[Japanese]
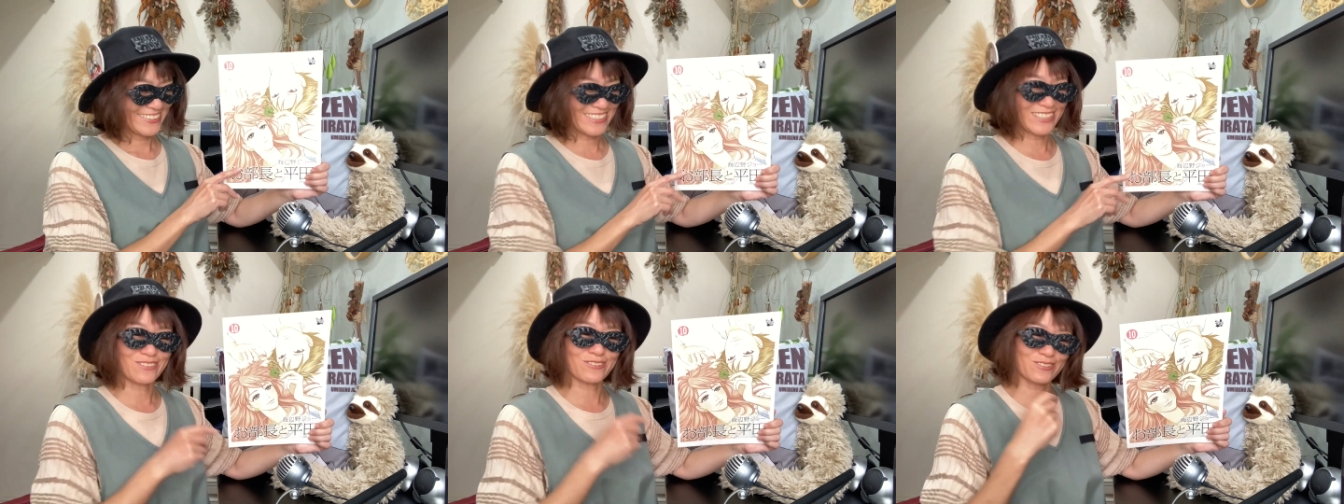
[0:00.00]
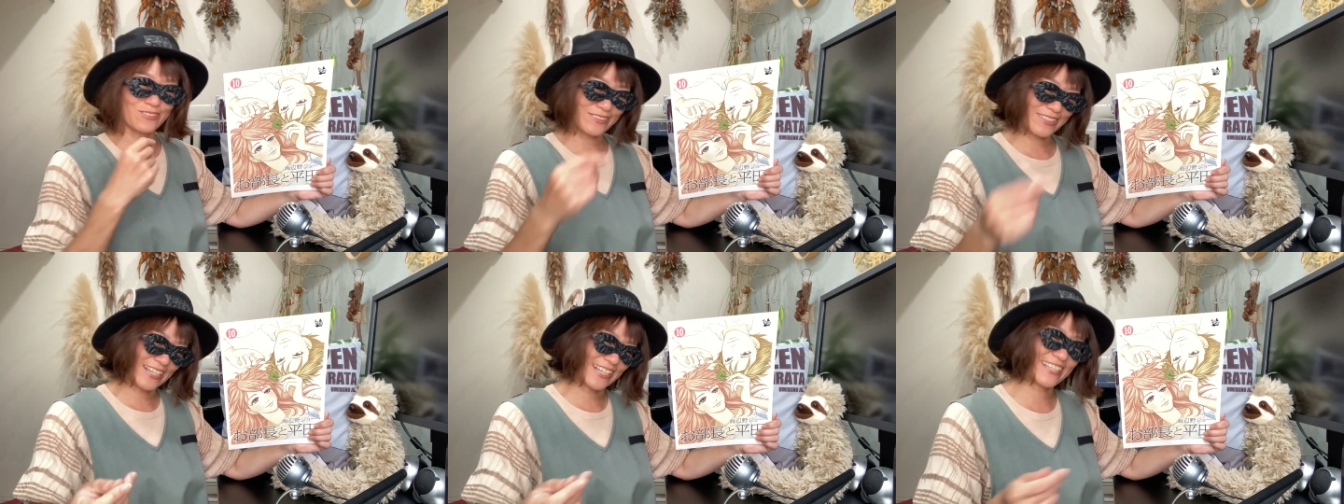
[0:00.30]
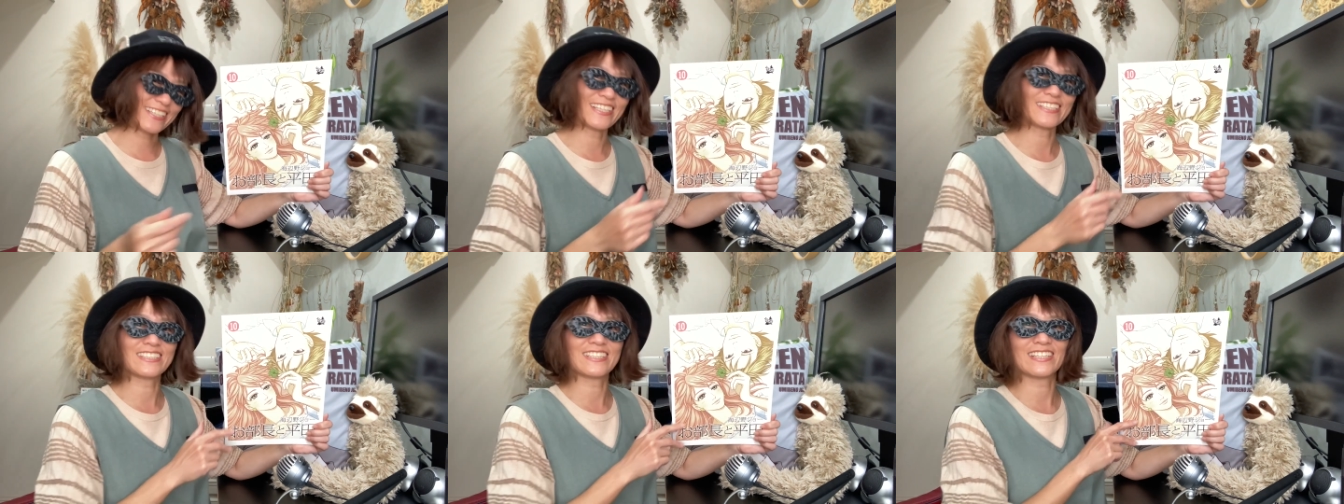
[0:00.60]
ちゃんとそれ書
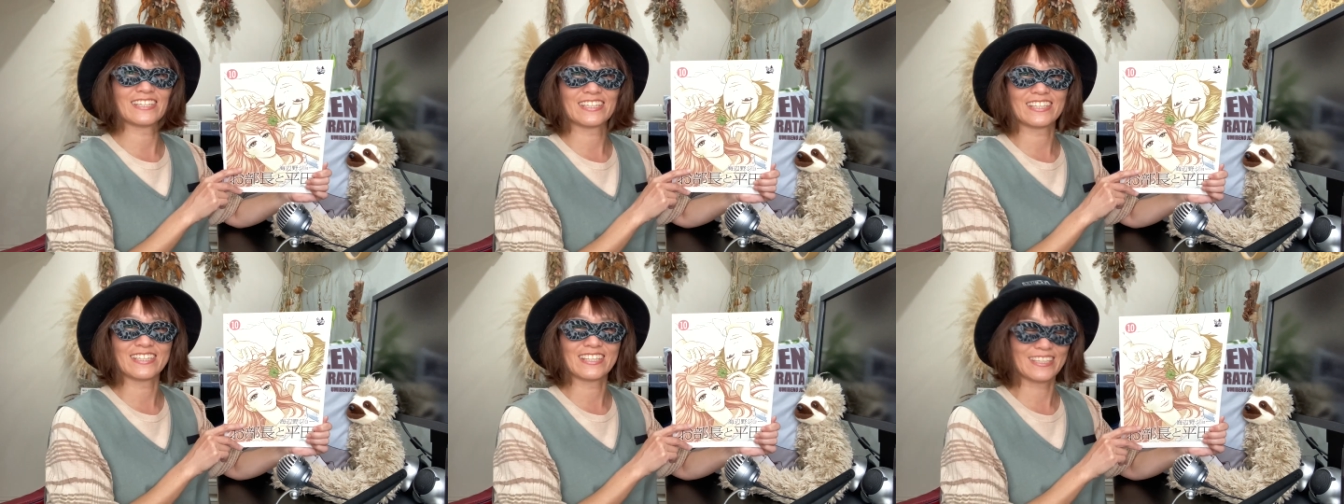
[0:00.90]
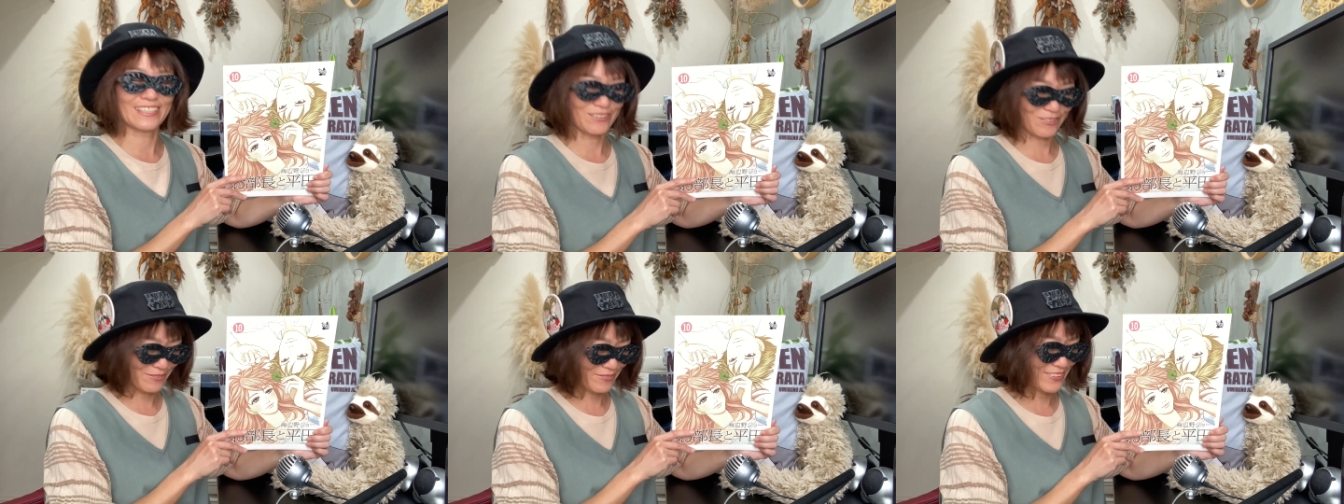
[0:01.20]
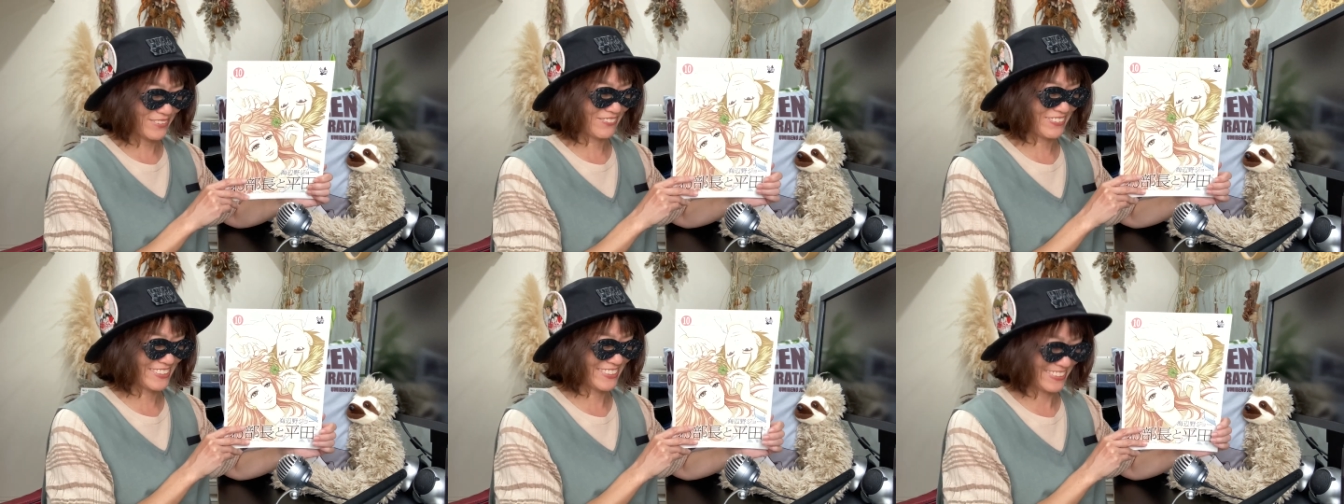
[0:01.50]
き出さなきゃなと思
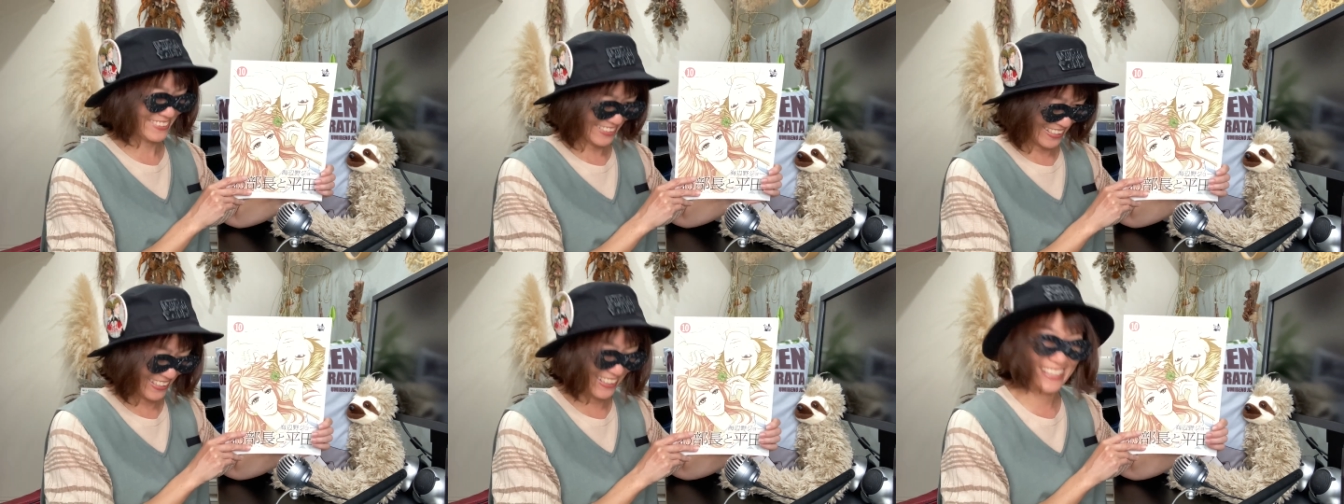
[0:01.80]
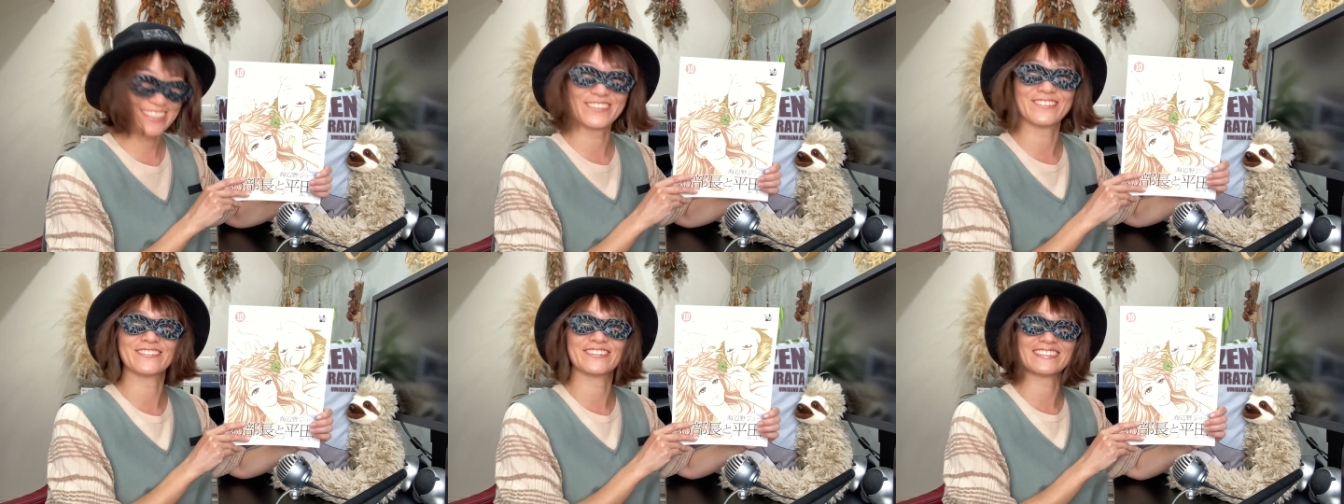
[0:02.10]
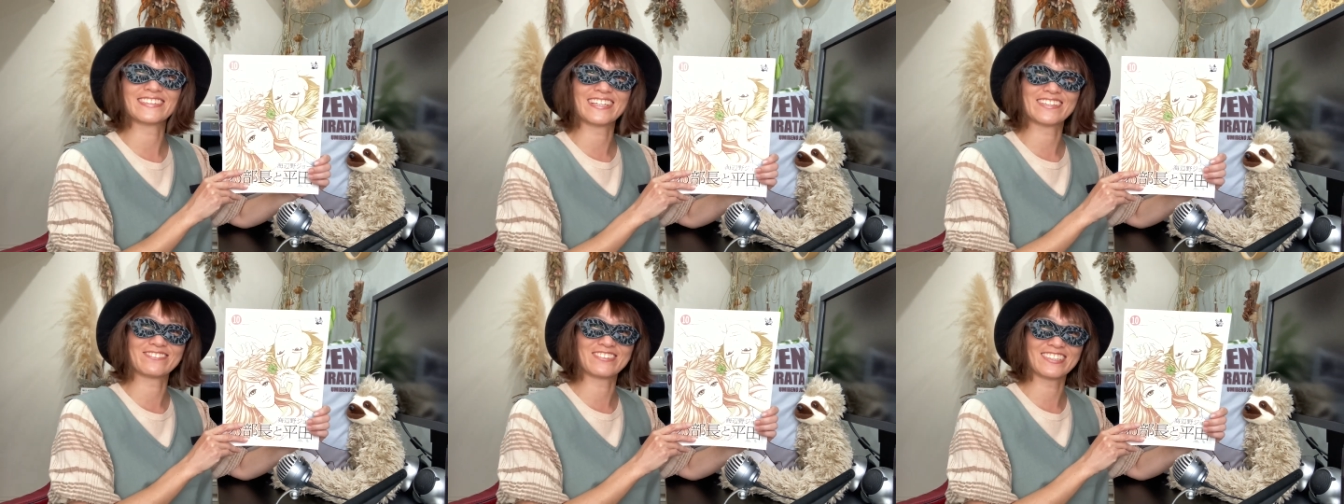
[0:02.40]
いますありがとうご
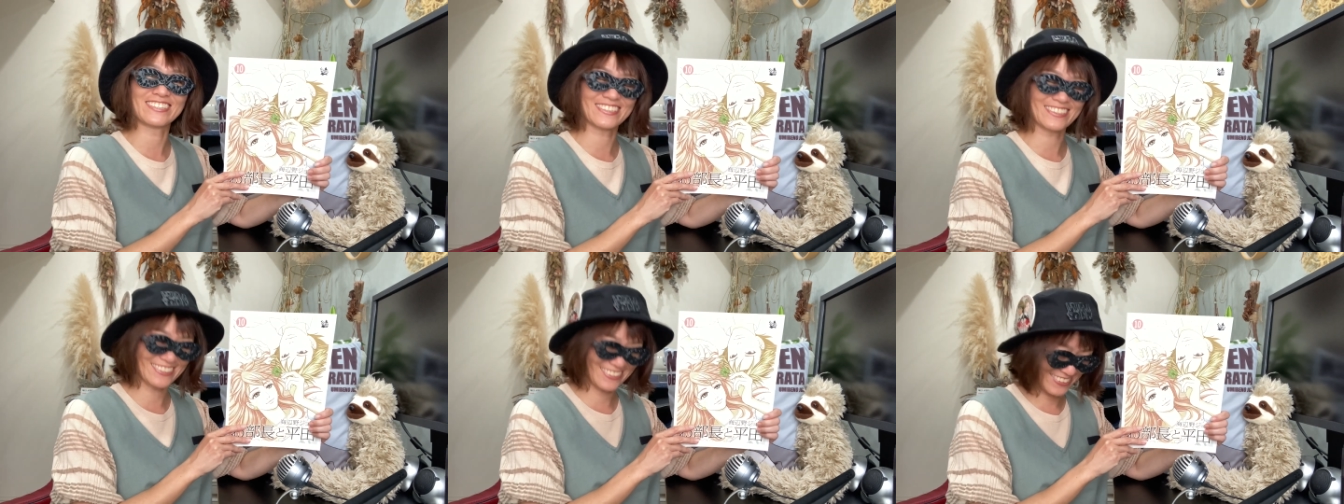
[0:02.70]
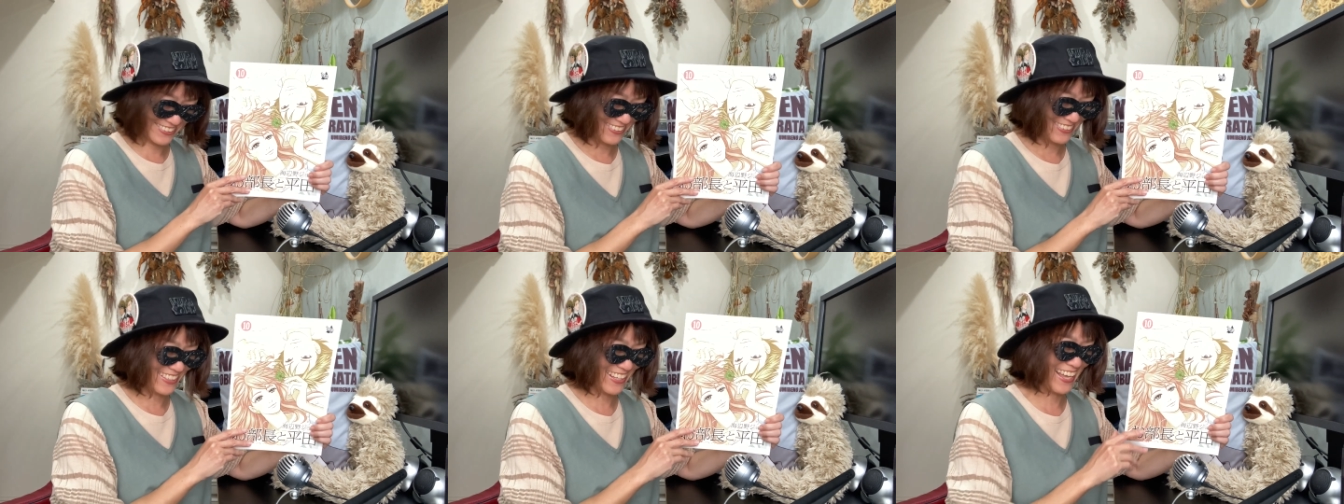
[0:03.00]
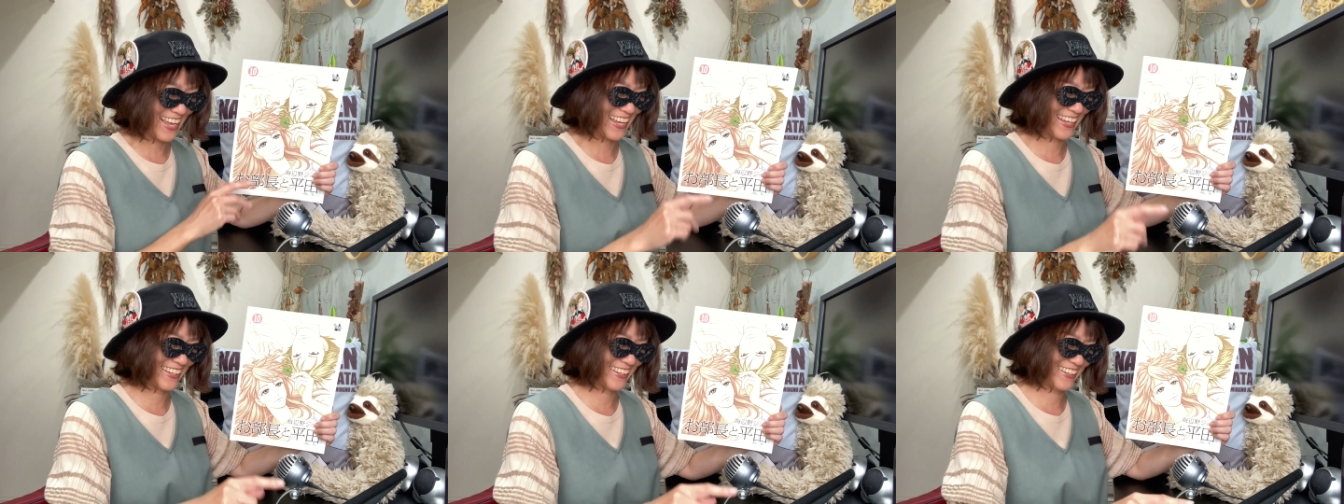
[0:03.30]
ざいます
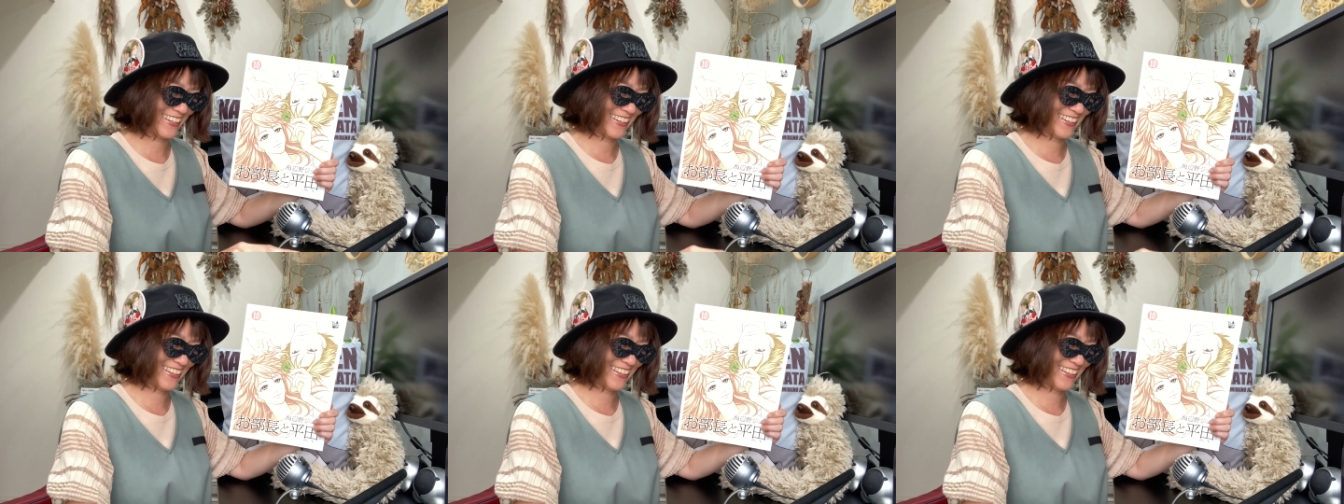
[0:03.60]
はい